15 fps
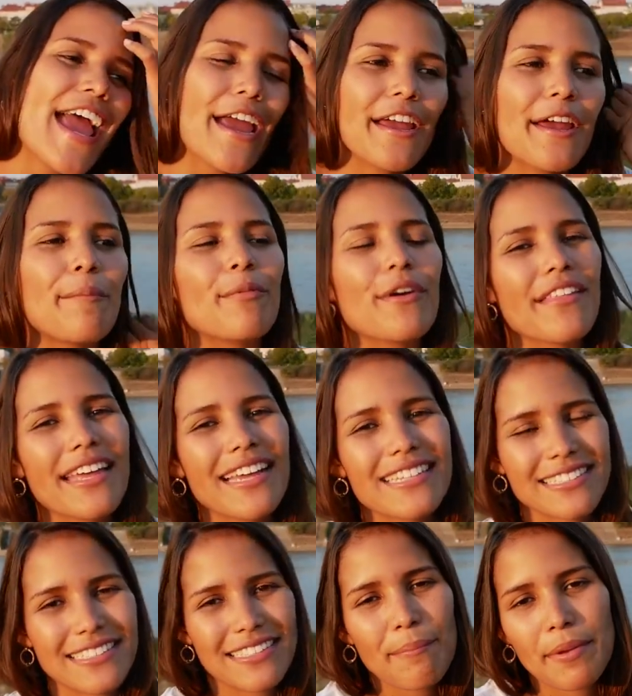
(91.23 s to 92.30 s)
Eh,
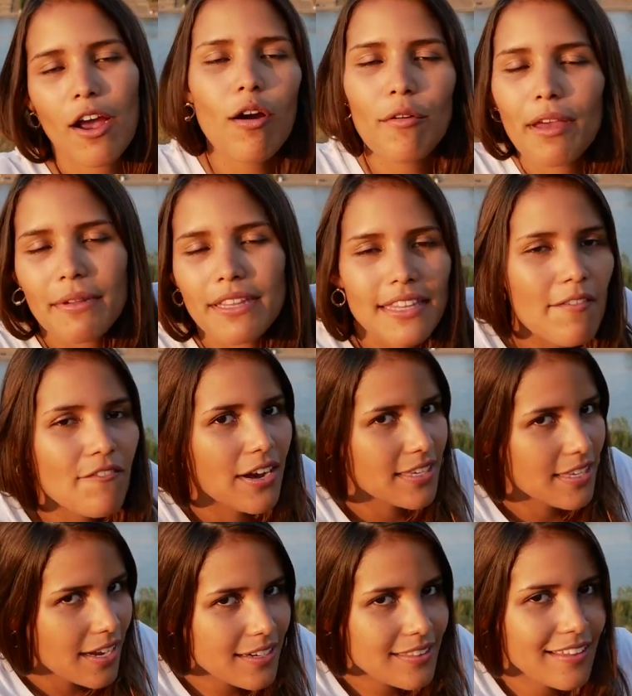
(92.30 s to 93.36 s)
puedes también, obviamente,
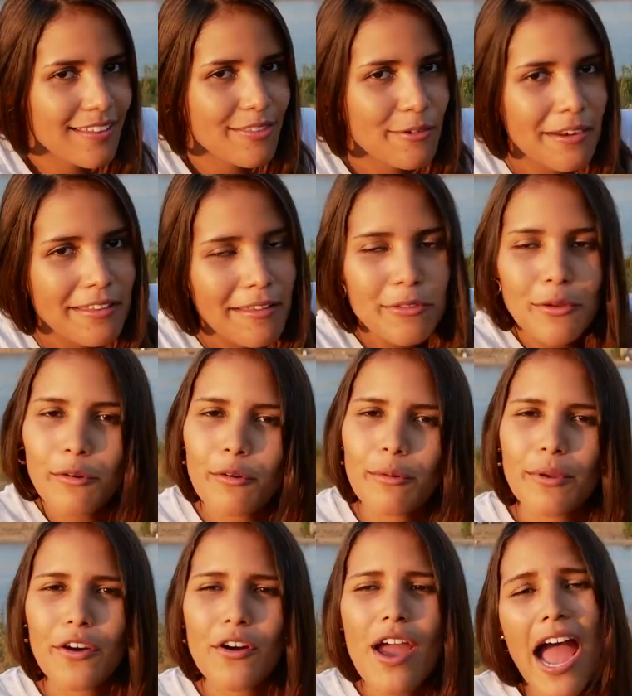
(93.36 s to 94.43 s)
bañarte dentro del
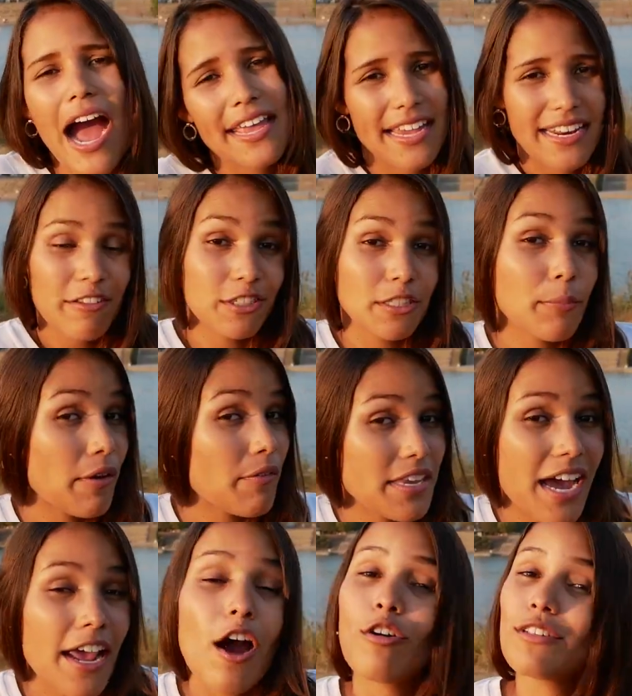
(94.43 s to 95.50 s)
Danubio. Hay áreas donde te puedes
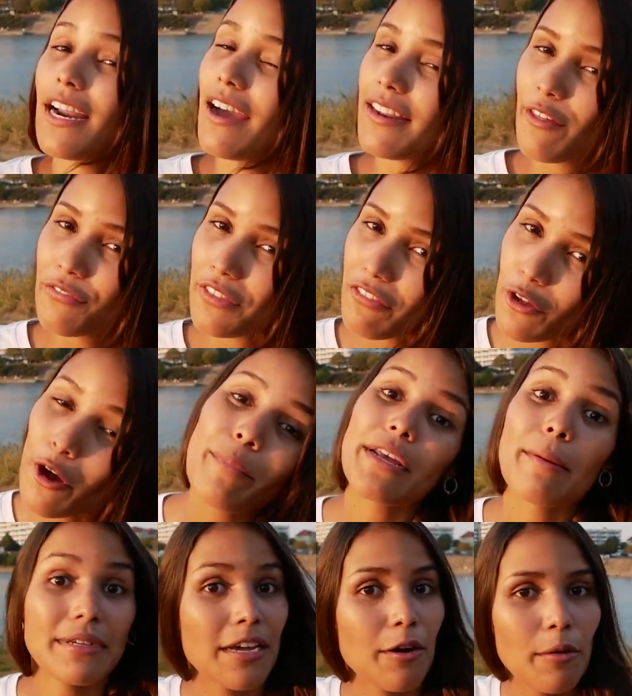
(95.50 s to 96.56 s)
bañar, otras áreas donde no,
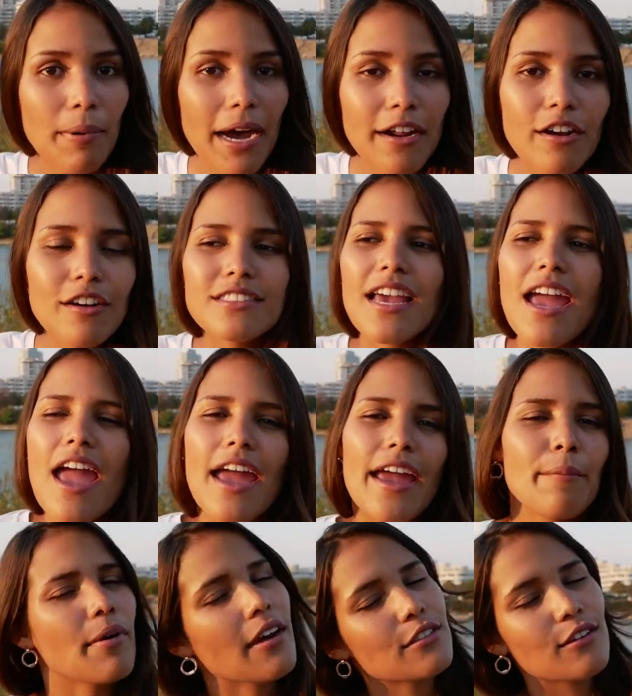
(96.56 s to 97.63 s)
porque pasan los barcos.
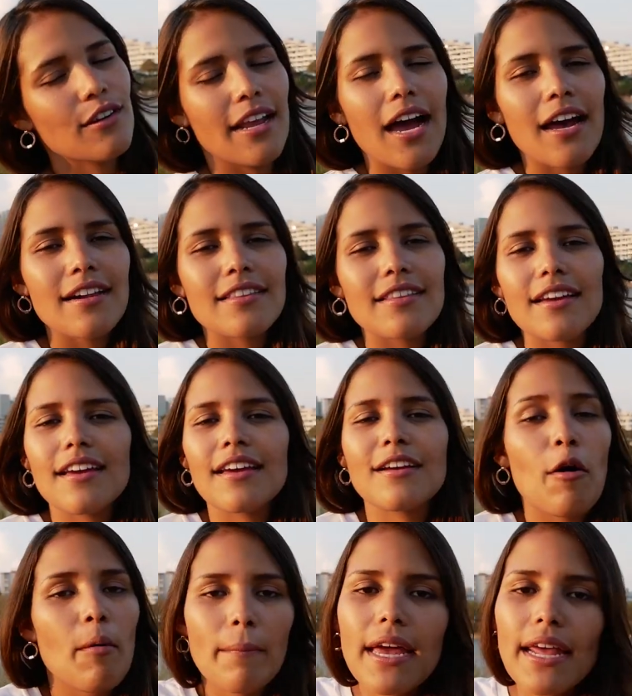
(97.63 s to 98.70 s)
Eh, puedes
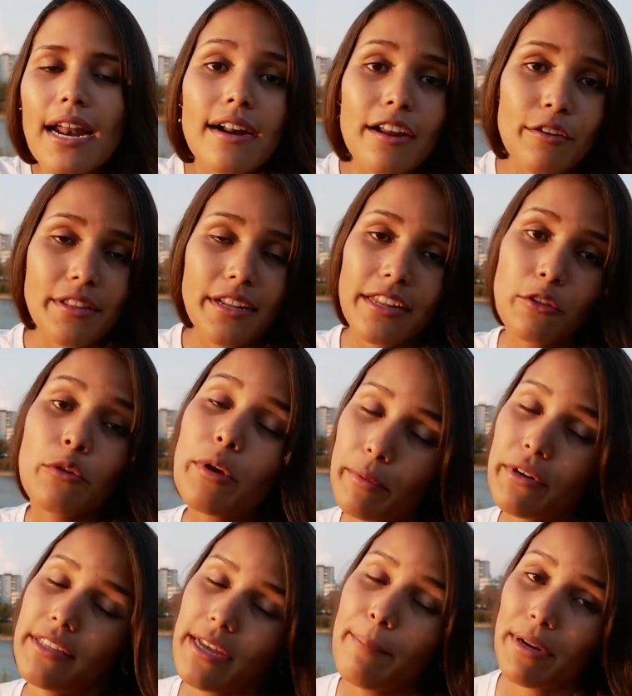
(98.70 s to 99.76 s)
solearte, comer alrededor del Danubio,
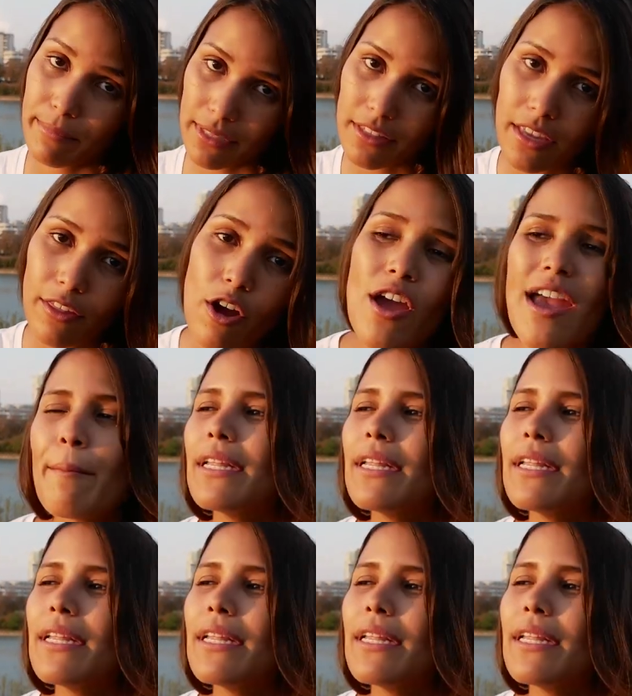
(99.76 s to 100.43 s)
porque está permitido.